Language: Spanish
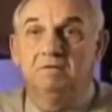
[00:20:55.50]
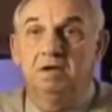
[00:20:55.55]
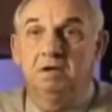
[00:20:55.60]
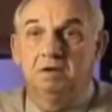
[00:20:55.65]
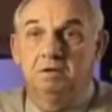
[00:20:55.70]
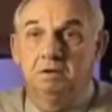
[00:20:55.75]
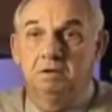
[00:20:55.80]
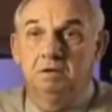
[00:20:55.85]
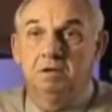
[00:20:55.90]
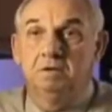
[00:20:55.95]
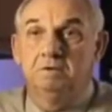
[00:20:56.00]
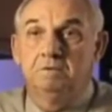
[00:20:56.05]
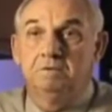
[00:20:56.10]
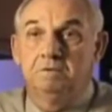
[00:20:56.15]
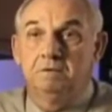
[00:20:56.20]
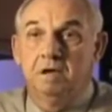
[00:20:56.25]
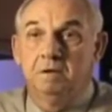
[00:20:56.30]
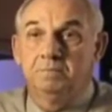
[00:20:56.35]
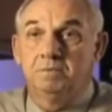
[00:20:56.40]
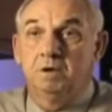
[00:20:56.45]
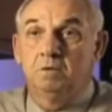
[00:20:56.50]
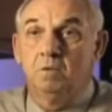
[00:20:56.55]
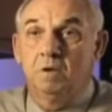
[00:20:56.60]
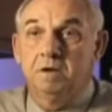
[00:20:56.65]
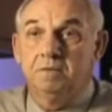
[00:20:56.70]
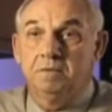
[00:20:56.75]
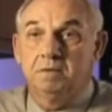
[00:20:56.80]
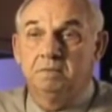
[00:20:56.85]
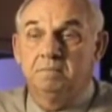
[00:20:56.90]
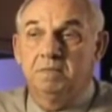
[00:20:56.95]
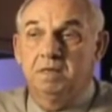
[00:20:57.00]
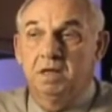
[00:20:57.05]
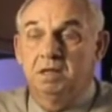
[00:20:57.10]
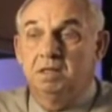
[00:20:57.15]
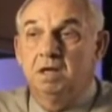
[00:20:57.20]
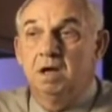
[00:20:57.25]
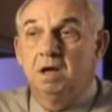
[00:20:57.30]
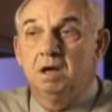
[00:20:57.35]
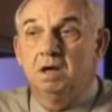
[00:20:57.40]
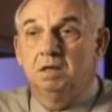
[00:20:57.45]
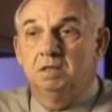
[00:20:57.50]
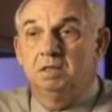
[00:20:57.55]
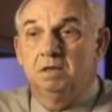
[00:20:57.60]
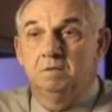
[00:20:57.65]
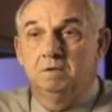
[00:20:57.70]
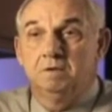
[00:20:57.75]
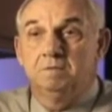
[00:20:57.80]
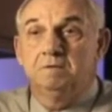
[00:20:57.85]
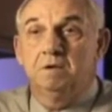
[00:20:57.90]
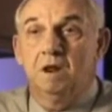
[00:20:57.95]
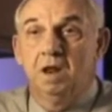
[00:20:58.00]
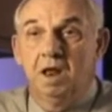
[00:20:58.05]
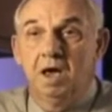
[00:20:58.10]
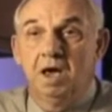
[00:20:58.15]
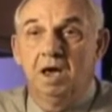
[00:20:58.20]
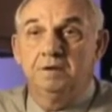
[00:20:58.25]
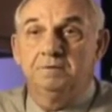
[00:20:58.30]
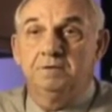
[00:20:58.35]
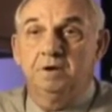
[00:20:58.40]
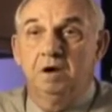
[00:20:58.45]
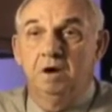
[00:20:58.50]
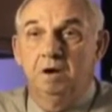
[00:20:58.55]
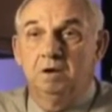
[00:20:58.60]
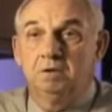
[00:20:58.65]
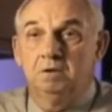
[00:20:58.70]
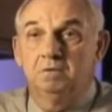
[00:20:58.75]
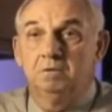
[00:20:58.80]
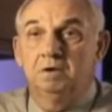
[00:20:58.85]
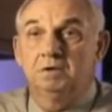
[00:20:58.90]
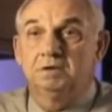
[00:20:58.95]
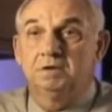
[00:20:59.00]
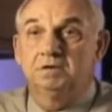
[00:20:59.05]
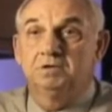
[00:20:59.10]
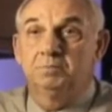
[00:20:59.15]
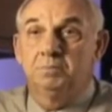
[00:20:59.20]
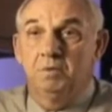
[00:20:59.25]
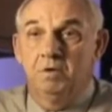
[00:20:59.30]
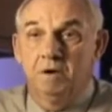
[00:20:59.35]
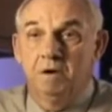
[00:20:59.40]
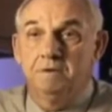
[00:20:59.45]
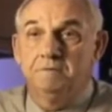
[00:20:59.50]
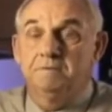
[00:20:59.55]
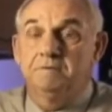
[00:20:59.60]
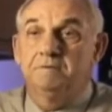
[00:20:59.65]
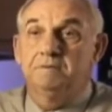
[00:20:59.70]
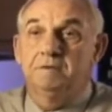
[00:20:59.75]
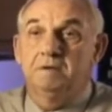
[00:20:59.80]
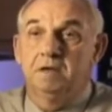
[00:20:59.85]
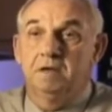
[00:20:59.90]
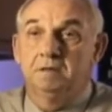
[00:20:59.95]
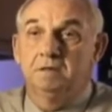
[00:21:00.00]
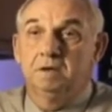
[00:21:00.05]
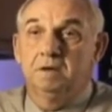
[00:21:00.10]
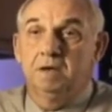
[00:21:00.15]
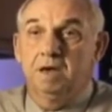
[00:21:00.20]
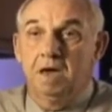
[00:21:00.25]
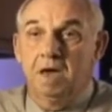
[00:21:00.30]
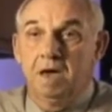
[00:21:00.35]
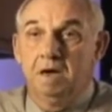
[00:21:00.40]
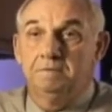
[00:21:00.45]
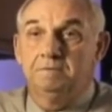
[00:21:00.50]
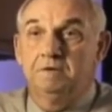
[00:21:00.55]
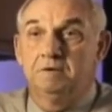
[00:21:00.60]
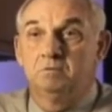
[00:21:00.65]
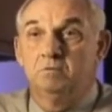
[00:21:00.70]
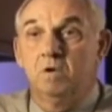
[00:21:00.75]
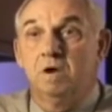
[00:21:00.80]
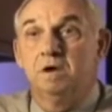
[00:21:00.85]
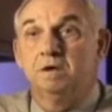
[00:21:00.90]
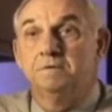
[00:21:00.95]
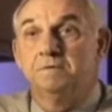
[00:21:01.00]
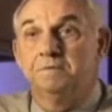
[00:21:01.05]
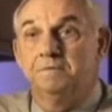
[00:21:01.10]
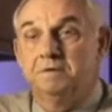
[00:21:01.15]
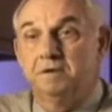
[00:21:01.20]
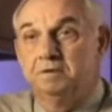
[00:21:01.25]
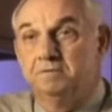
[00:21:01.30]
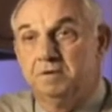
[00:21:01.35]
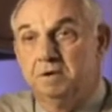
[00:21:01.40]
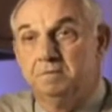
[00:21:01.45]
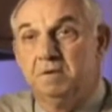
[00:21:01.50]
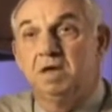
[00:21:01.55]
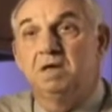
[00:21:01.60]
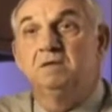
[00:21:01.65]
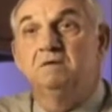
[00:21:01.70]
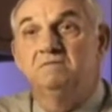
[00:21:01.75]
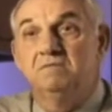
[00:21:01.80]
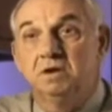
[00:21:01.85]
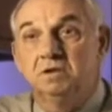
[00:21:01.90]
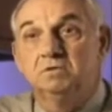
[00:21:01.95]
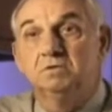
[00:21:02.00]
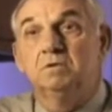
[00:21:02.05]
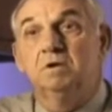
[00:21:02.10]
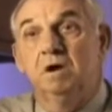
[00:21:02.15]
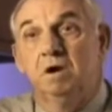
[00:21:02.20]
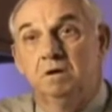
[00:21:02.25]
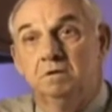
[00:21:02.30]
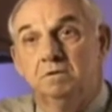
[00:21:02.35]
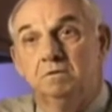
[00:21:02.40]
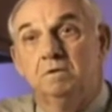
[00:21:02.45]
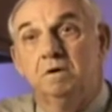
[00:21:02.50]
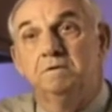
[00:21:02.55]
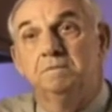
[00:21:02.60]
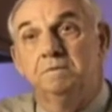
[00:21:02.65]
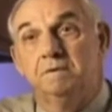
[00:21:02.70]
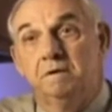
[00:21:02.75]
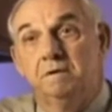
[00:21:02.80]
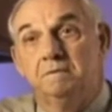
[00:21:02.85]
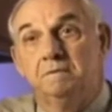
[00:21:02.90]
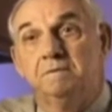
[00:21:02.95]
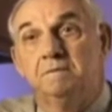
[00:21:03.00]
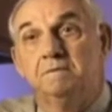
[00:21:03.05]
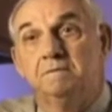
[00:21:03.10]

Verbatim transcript: podría ser útil, ya que no solo los moldes tenían características generales, sino también características individuales.